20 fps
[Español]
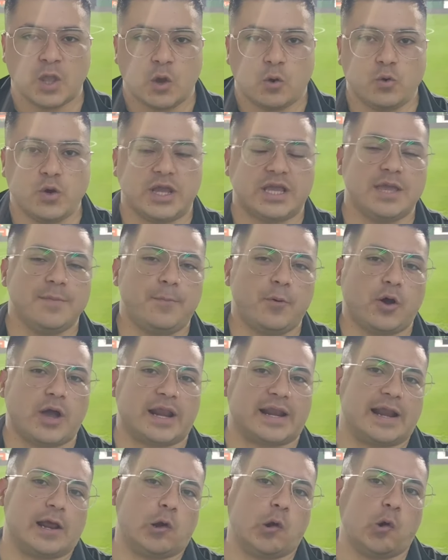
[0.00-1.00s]
un equipo que
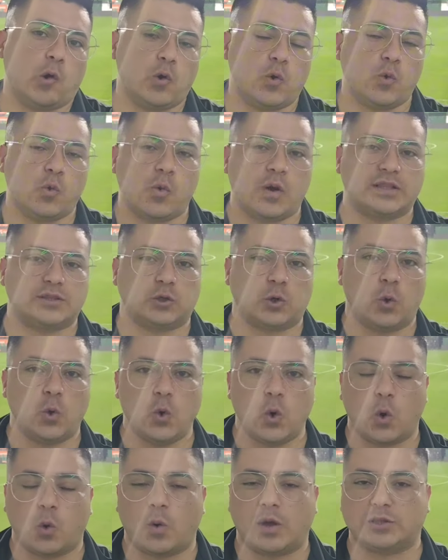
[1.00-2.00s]
arrancó con un
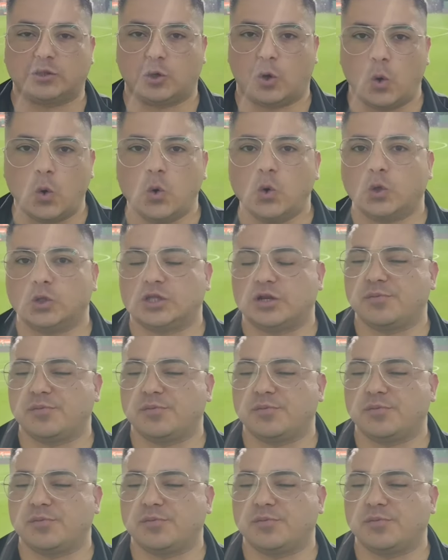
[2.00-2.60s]
4-1-4-1,